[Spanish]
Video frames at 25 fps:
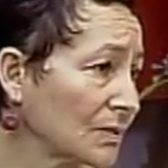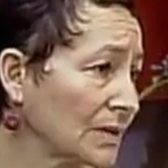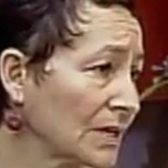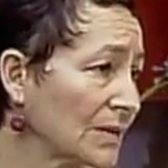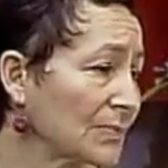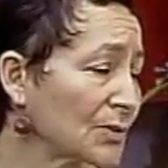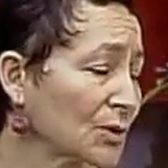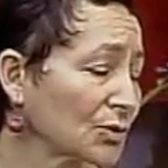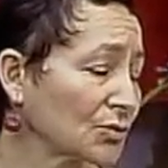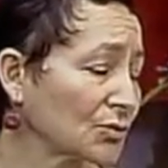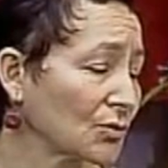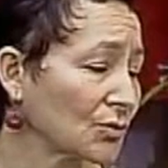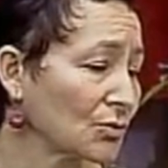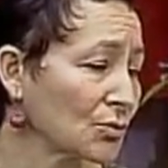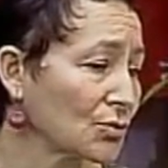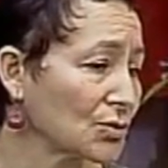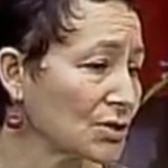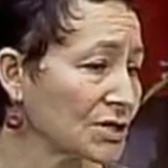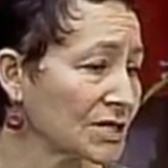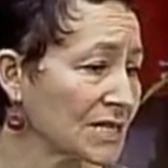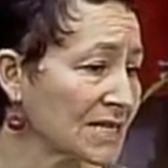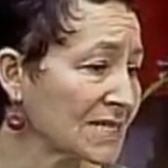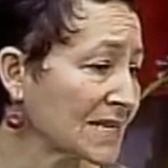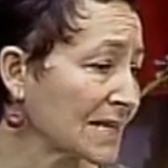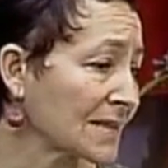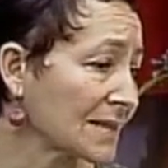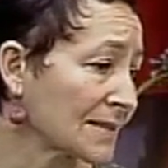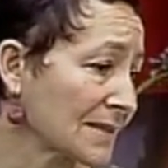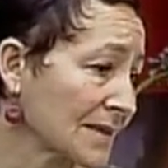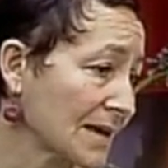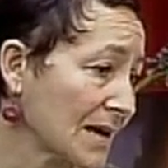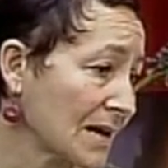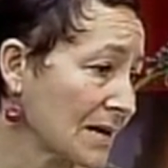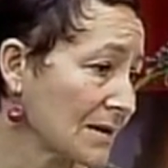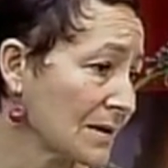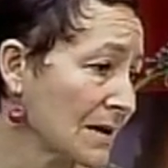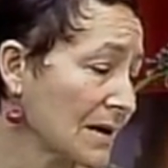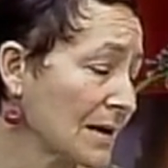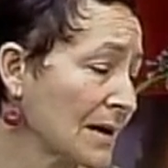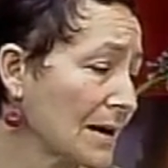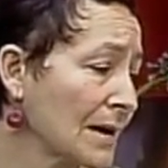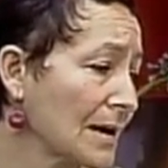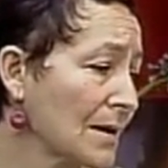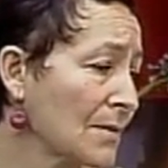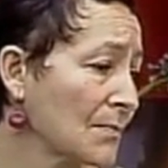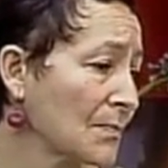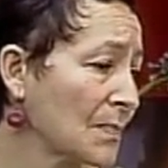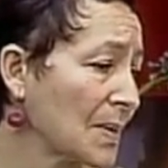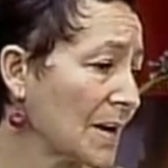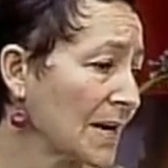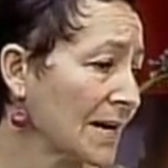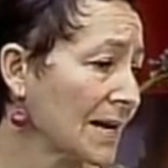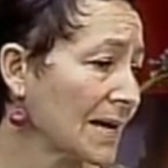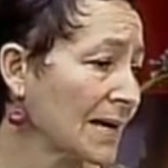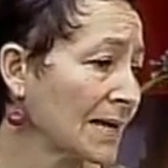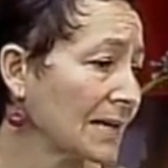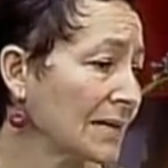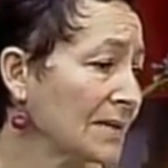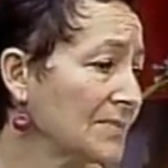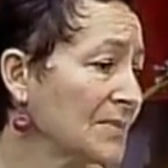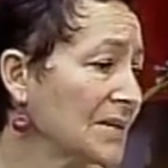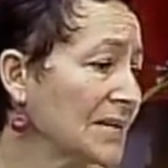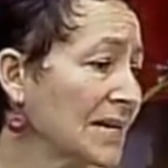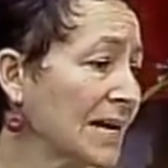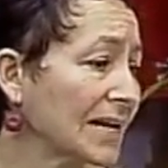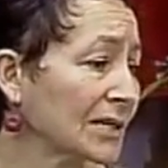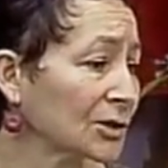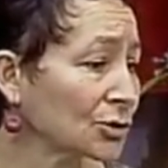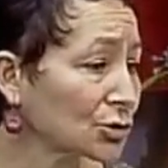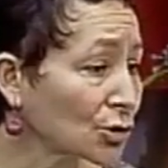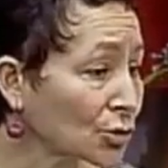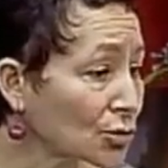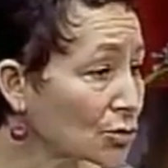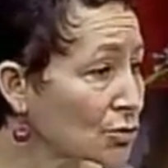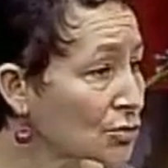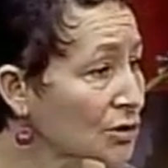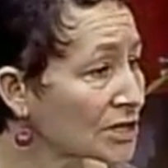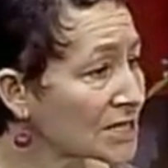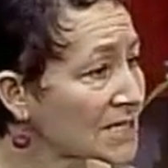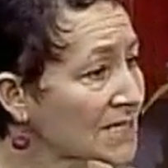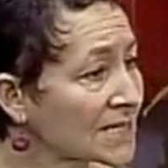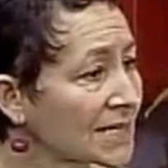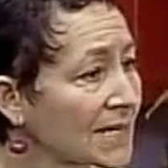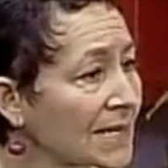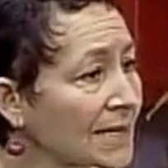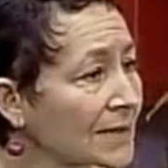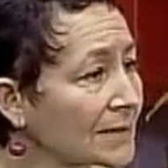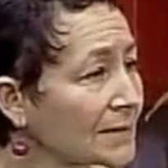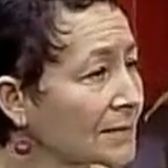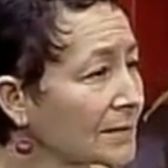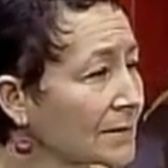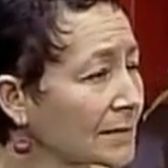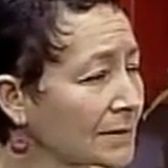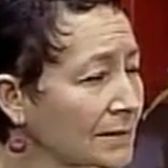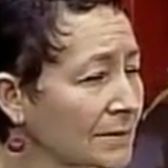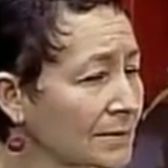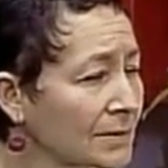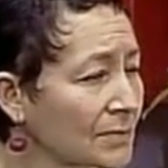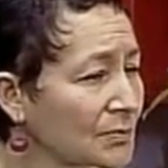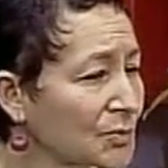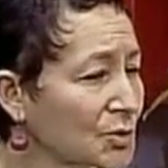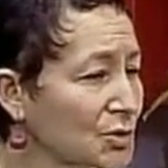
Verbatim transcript: El protocolo es esencial para eliminar todo lo que sean eh,